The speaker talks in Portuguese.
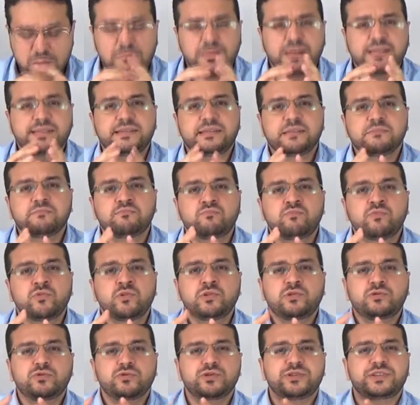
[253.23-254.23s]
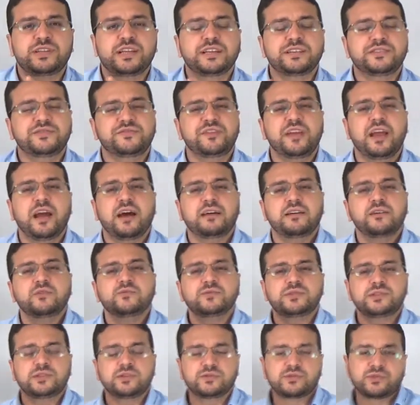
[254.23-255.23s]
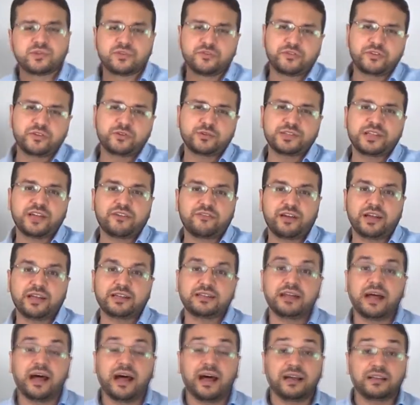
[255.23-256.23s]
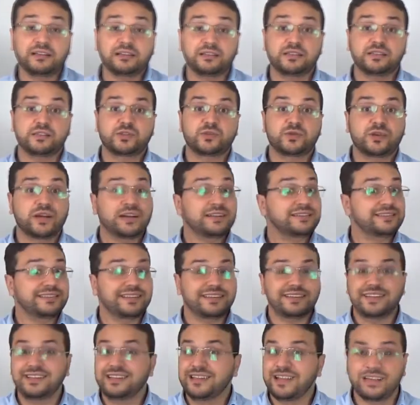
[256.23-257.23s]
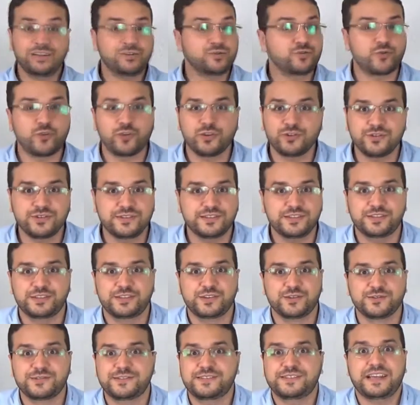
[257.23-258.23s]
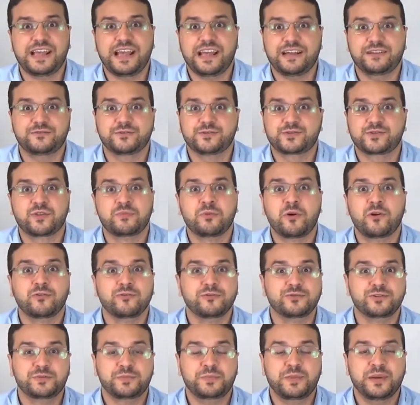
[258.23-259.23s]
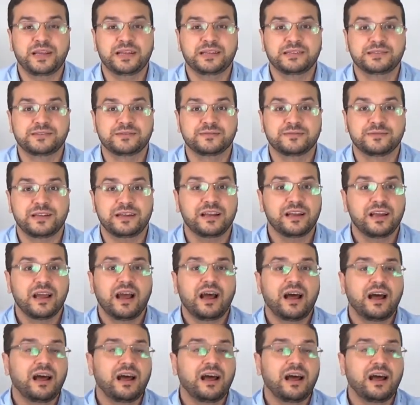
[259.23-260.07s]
Mas se muitos desviariam seus ouvidos da verdade, isso quer dizer que nem todos estão certos, como alguns pensam, né?